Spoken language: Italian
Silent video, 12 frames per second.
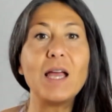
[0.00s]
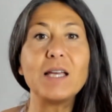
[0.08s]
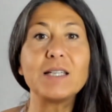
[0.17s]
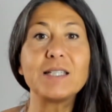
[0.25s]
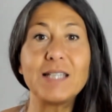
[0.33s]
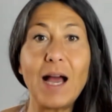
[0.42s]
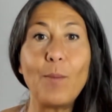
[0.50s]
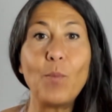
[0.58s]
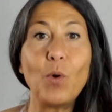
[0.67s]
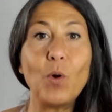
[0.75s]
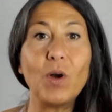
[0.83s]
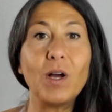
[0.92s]

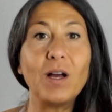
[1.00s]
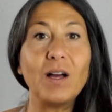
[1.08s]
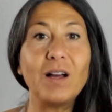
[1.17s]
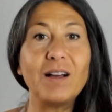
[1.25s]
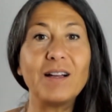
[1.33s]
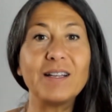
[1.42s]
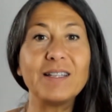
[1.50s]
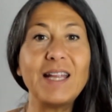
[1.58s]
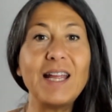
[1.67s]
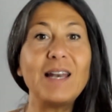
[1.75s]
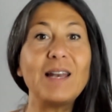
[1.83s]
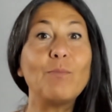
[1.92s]
Siamo eh,
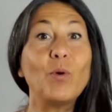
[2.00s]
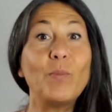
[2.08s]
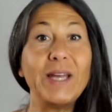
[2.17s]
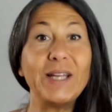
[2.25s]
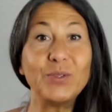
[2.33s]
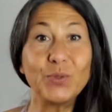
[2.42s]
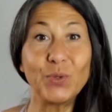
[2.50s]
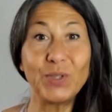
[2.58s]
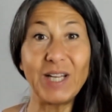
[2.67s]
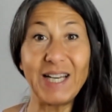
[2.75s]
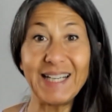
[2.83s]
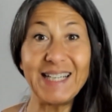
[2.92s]
nel momento
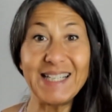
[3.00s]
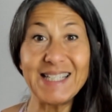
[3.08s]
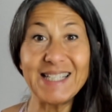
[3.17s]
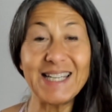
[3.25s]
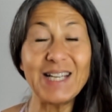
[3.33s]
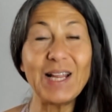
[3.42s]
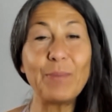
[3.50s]
dell'eclissi,